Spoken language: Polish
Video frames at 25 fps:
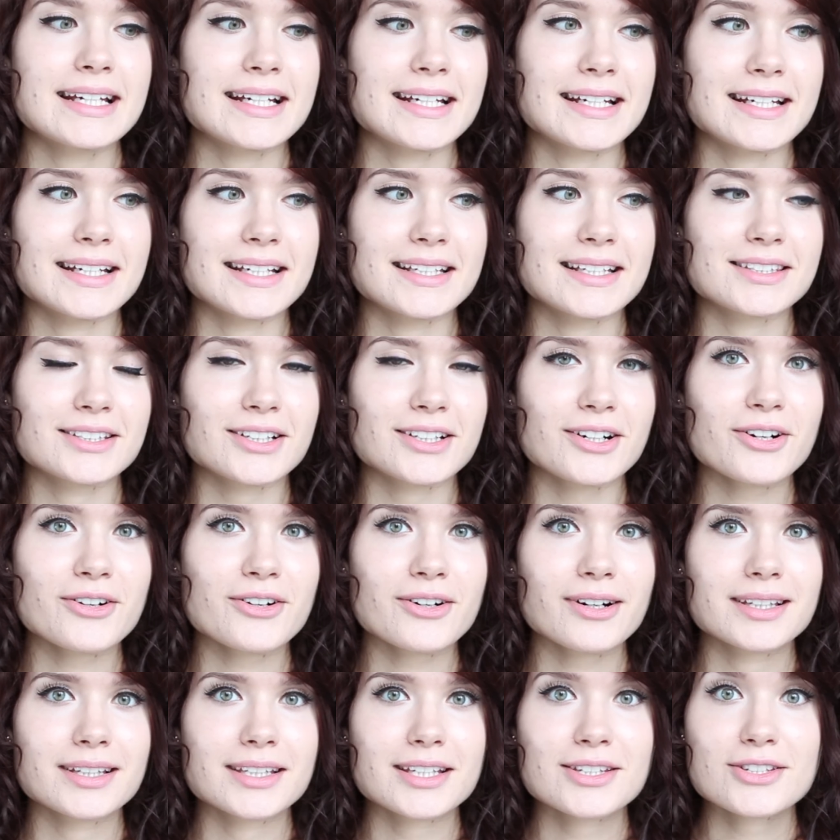e,
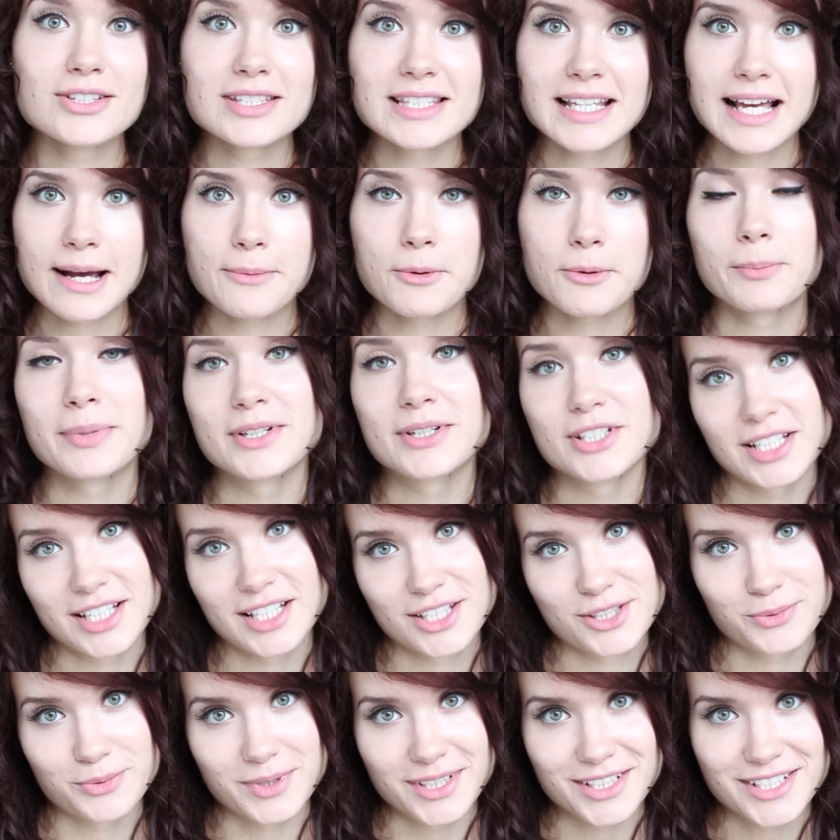to nie doznałam
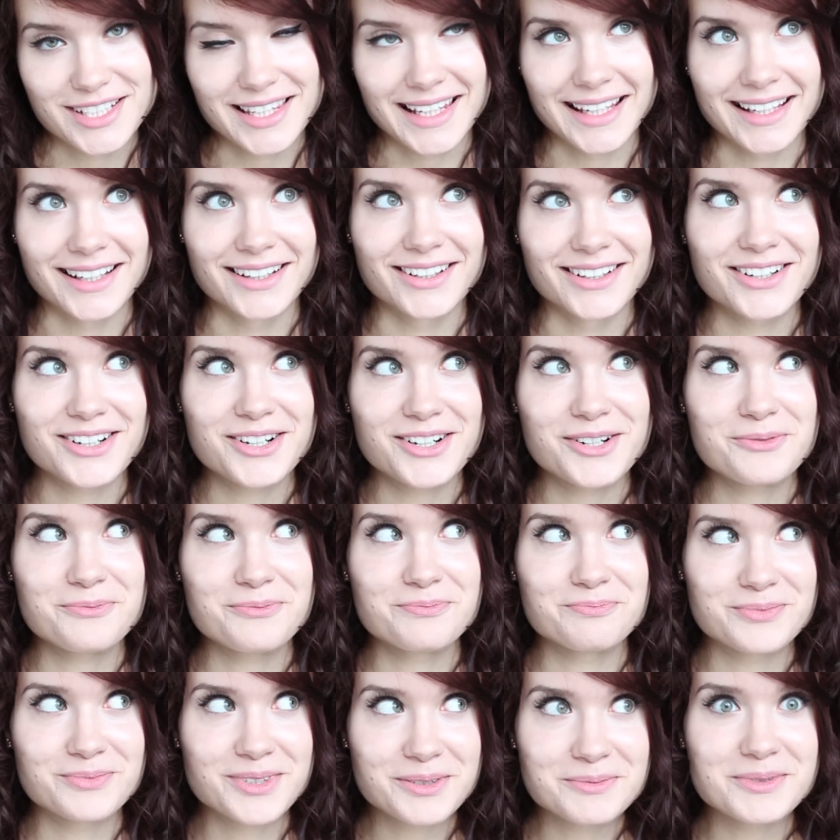oparzenia słonecznego,
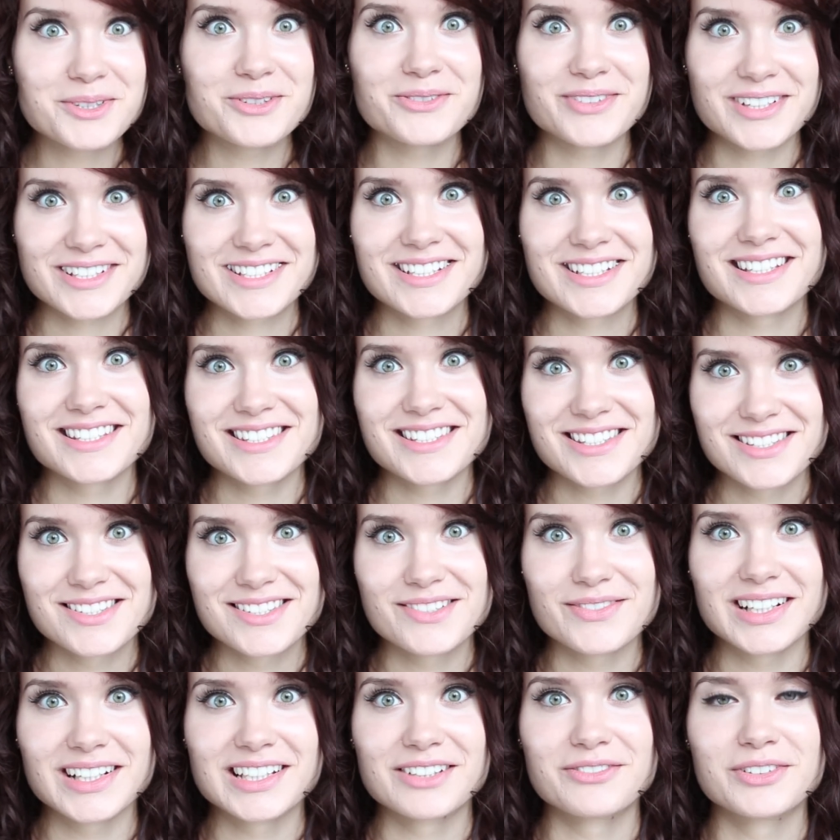pomimo właśnie
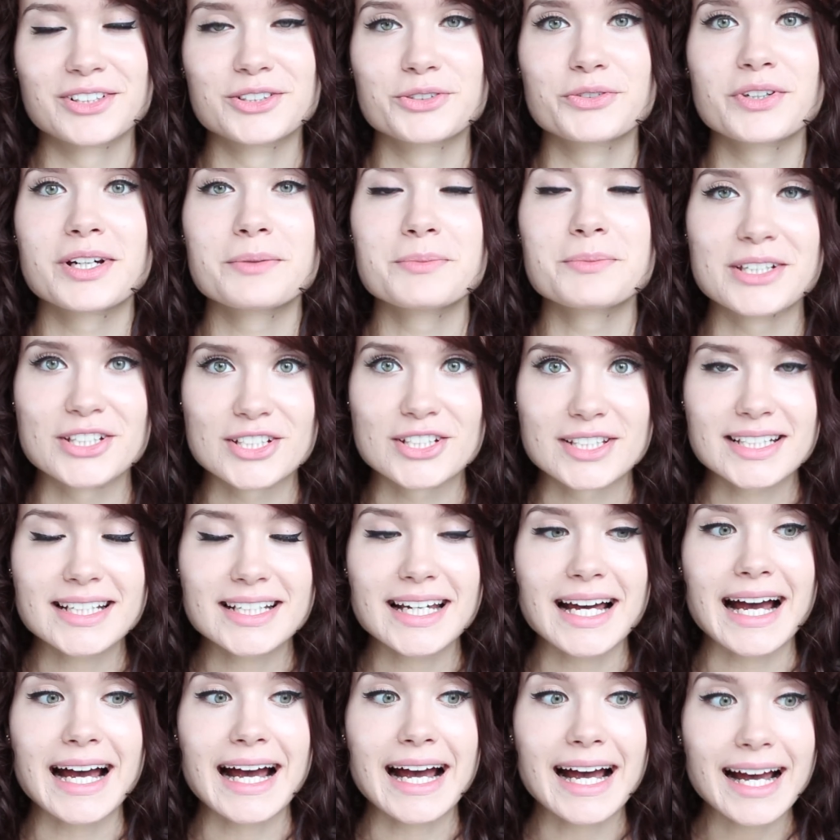niestosowania filtrów chemicznych,
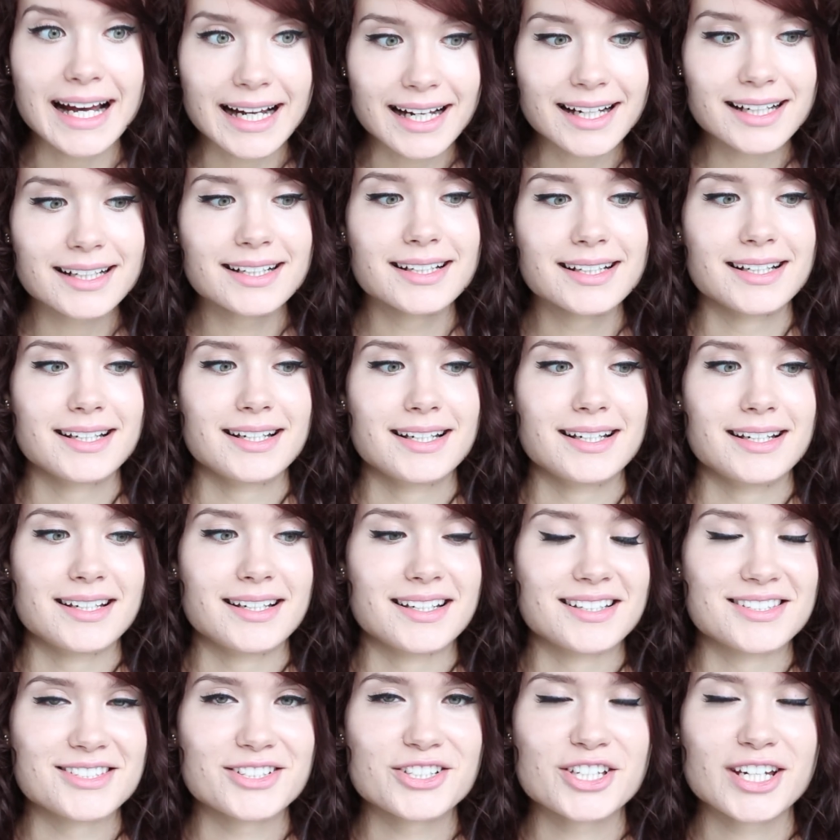a
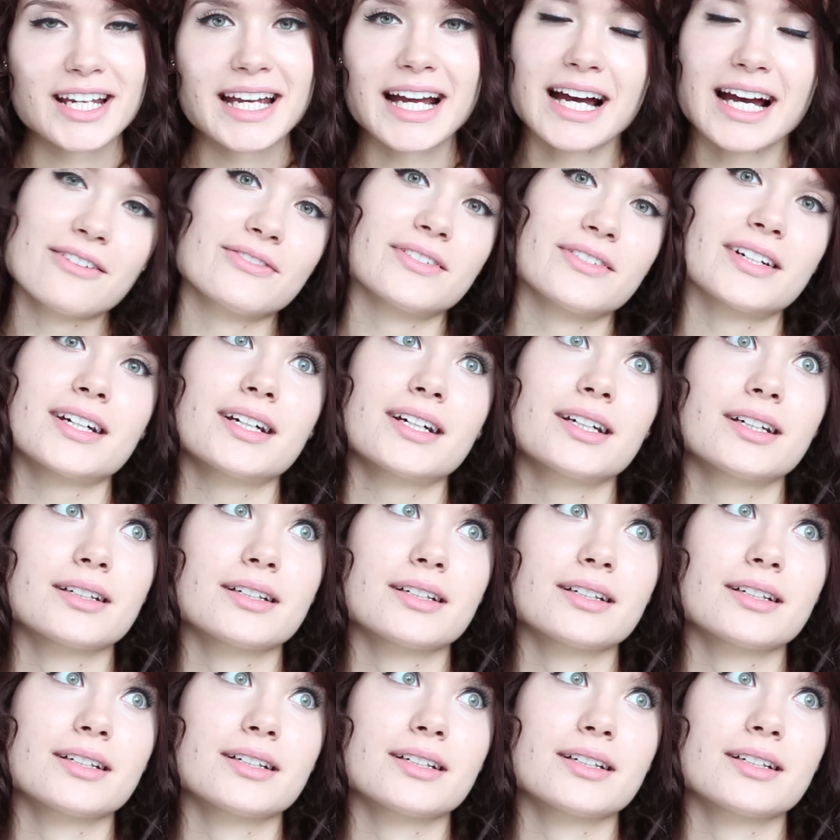e, co ciekawe,